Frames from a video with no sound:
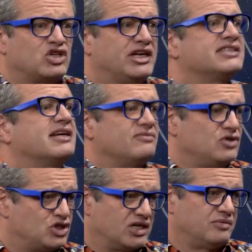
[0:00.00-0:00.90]
ja sam
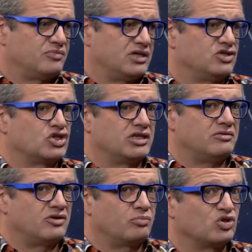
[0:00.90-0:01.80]
wiedziałem,
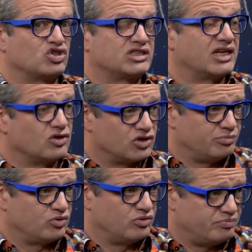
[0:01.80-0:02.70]
że robiąc tego
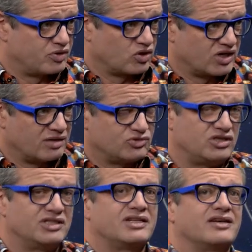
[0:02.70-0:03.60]
typu program,
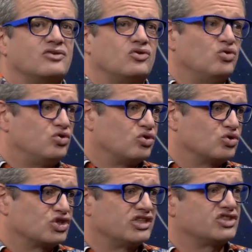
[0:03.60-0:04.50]
czyli jednak o
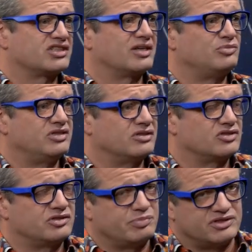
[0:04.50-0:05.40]
kulturze, czasami
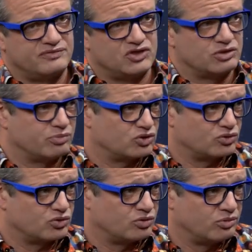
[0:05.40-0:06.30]
dosyć specyficznym
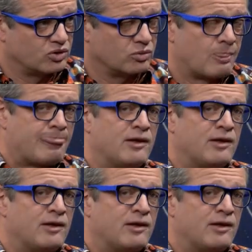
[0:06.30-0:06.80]
poczuciu humoru,